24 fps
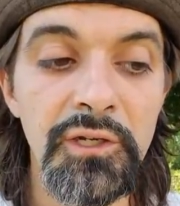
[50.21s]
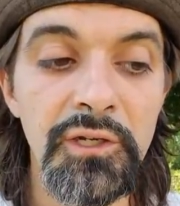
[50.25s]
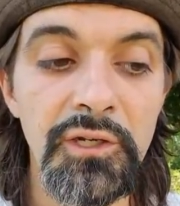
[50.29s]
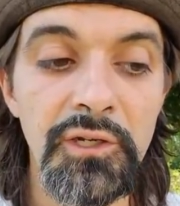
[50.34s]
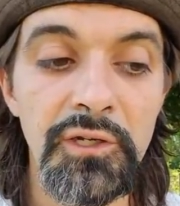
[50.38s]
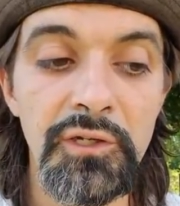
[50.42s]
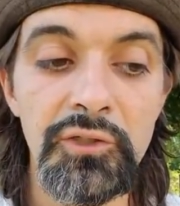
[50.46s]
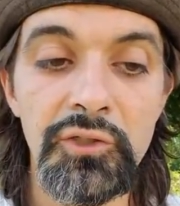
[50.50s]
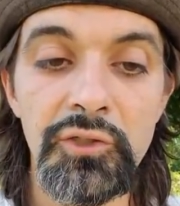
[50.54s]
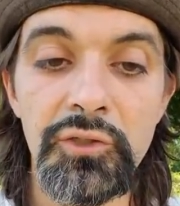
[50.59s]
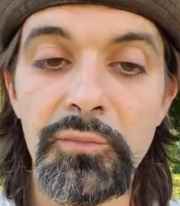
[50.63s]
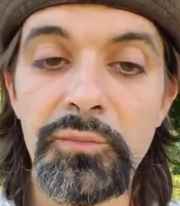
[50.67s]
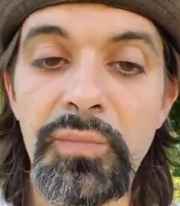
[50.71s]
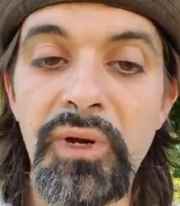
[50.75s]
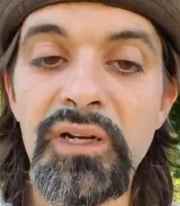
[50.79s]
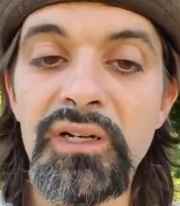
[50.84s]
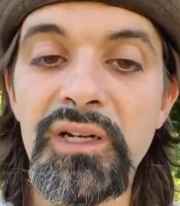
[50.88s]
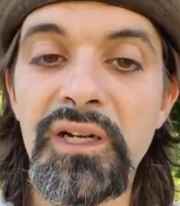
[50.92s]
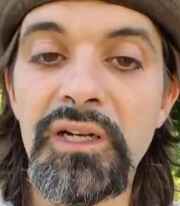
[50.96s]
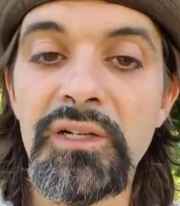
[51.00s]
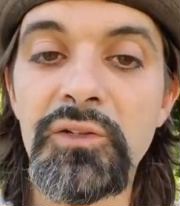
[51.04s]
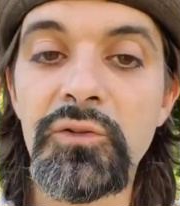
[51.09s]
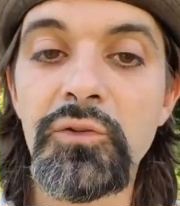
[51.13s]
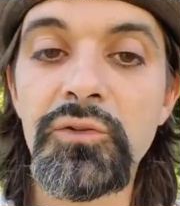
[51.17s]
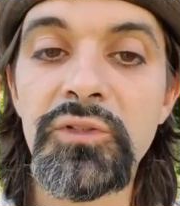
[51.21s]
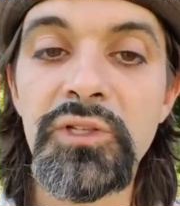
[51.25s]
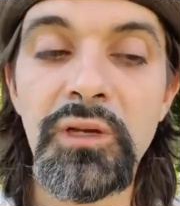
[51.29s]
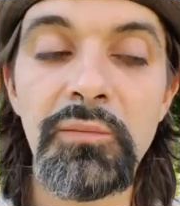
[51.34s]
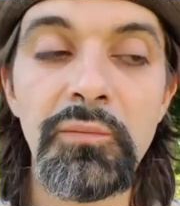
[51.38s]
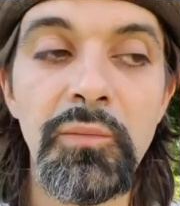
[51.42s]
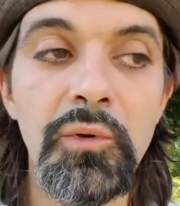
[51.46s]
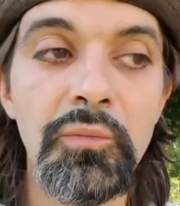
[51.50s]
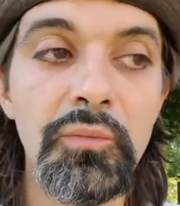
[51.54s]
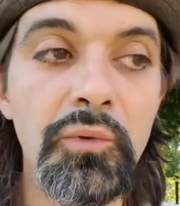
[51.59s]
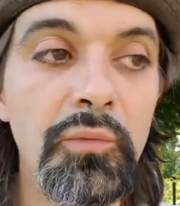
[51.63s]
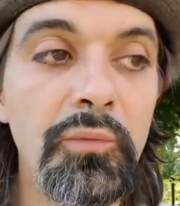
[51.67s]
Euh, je parlerai
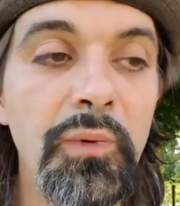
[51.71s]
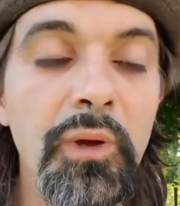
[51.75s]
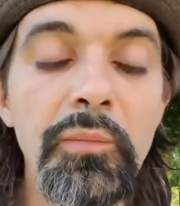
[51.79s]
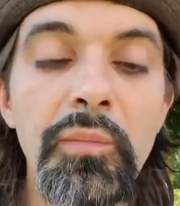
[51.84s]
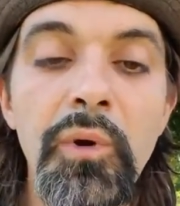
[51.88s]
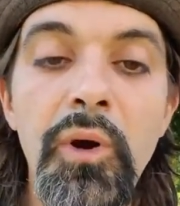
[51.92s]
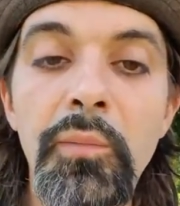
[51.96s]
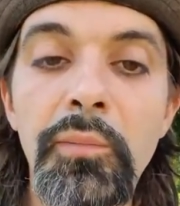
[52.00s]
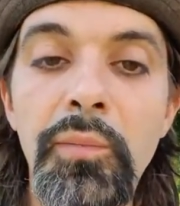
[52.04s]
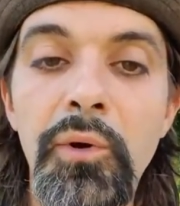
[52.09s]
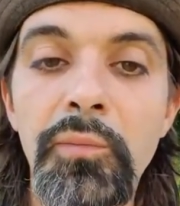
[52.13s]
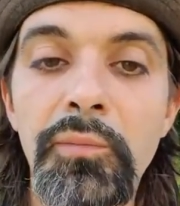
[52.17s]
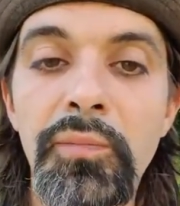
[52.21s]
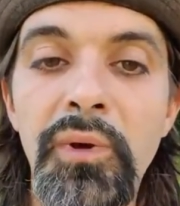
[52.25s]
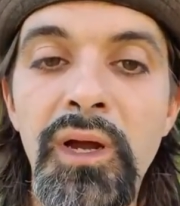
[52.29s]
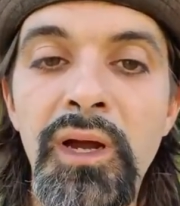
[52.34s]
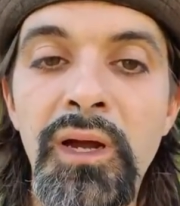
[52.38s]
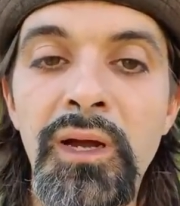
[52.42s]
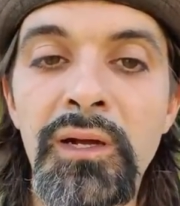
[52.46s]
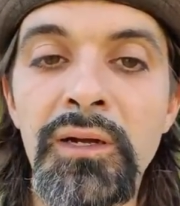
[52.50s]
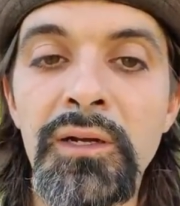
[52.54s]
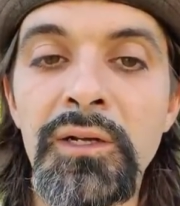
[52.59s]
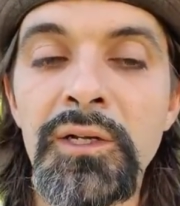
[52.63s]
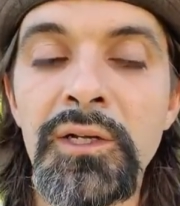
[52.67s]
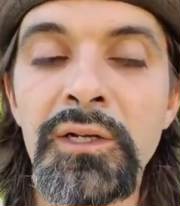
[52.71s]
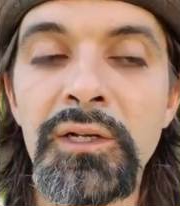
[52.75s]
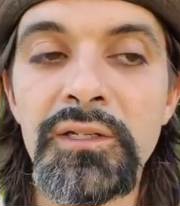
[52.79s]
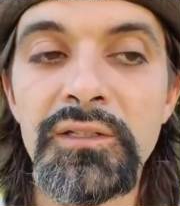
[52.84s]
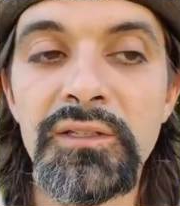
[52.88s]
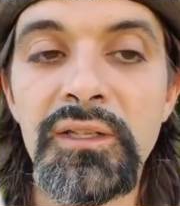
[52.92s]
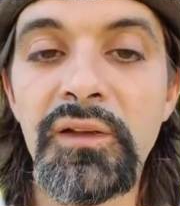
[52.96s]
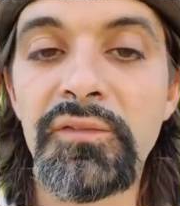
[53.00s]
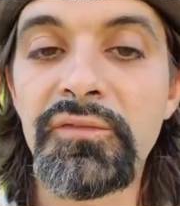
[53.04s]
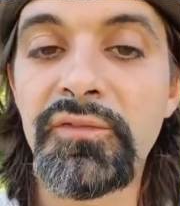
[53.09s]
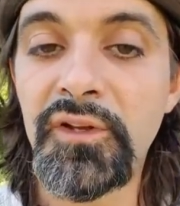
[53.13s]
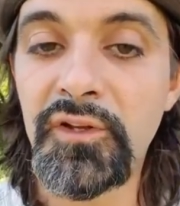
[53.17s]
notamment pour ma propre part
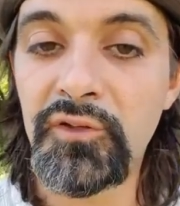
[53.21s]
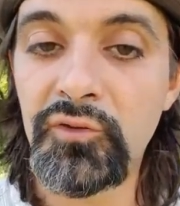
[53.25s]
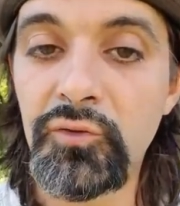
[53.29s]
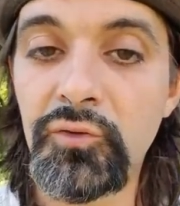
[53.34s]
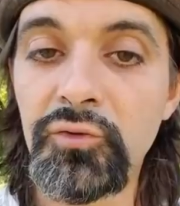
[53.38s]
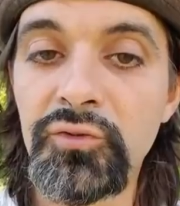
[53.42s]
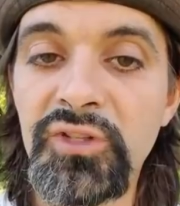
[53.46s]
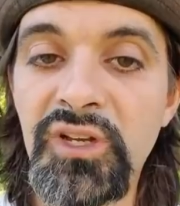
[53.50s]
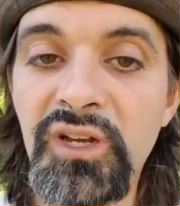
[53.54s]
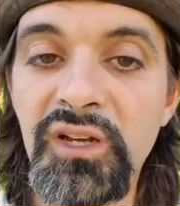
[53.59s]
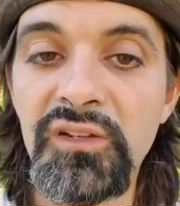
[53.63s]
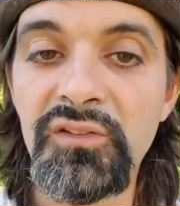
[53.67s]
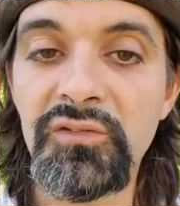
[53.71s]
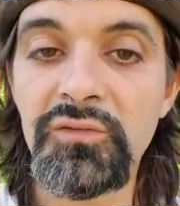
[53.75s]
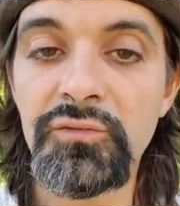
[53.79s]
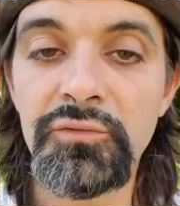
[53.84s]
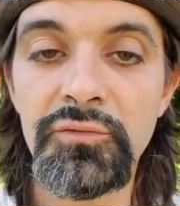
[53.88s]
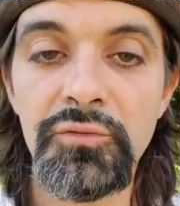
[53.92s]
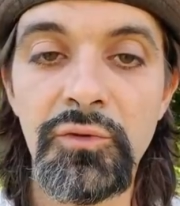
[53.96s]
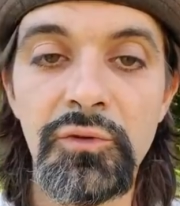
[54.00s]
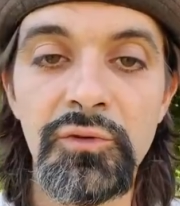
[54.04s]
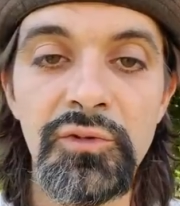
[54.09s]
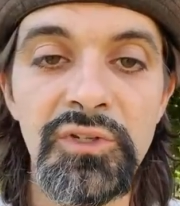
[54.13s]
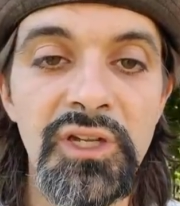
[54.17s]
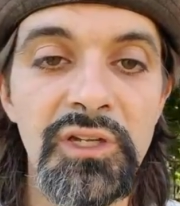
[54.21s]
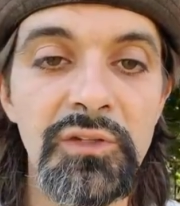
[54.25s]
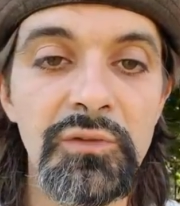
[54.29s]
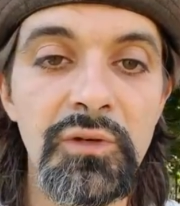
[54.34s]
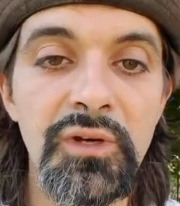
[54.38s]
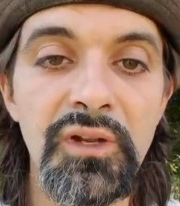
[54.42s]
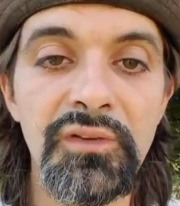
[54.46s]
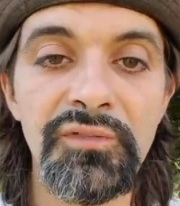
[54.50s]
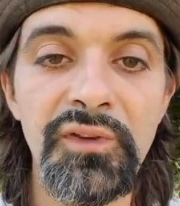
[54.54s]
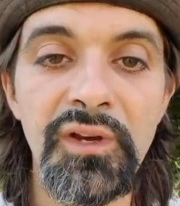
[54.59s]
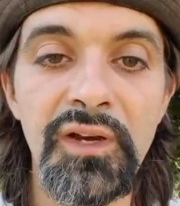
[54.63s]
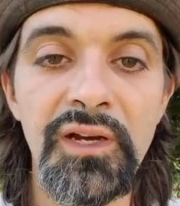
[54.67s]
d'affaires de haute trahison dans le cadre de
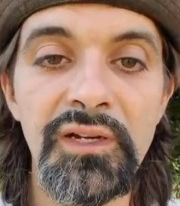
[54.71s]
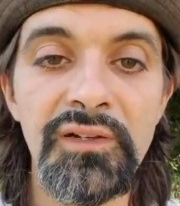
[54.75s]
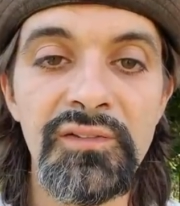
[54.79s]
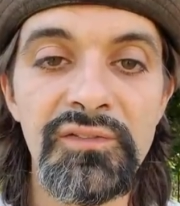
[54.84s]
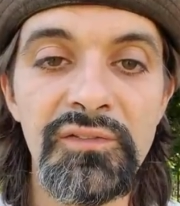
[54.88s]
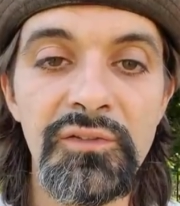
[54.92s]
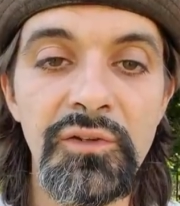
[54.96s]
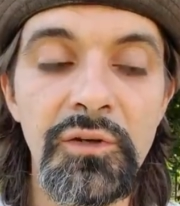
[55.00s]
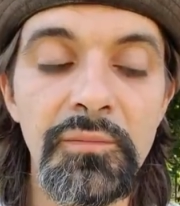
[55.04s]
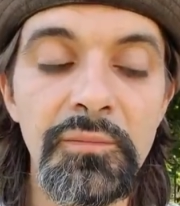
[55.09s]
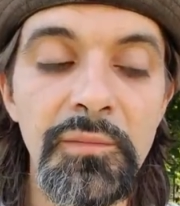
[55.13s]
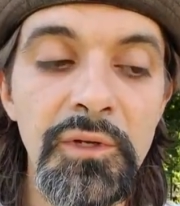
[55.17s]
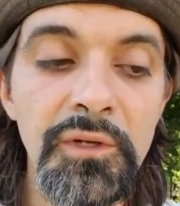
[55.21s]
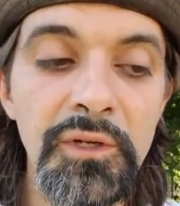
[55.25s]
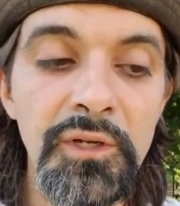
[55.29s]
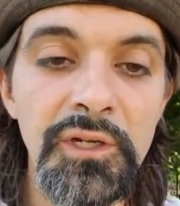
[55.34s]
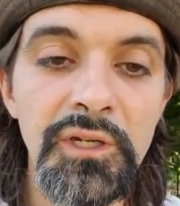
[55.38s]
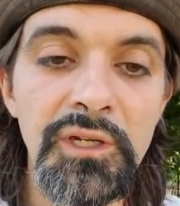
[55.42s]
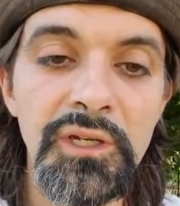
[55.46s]
l'affaire Alstom